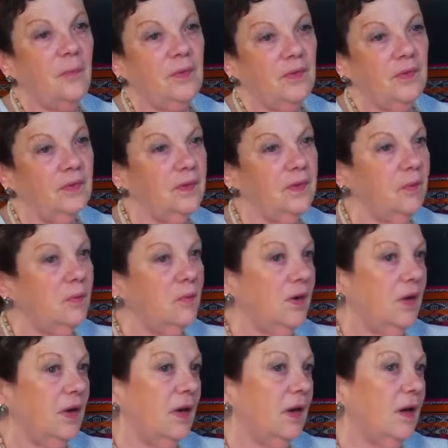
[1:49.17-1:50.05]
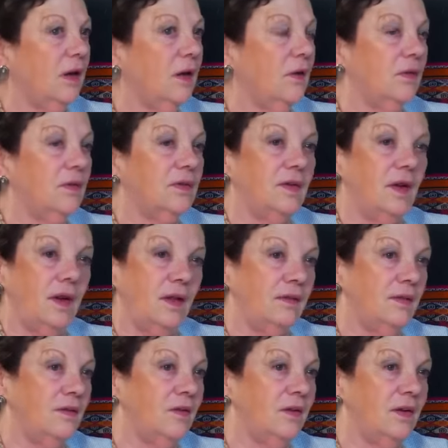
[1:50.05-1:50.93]
pues esta mujer Ángel, esta la
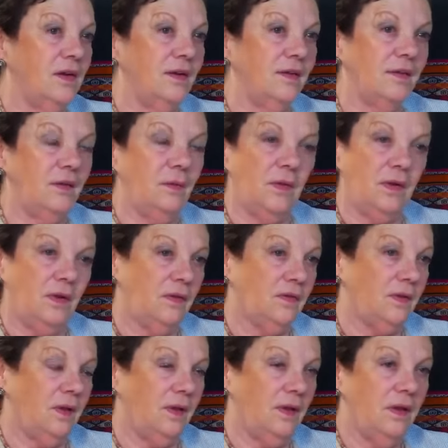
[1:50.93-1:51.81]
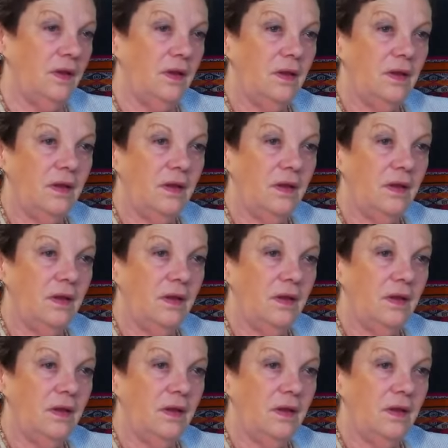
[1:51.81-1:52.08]
señora de las iguanas que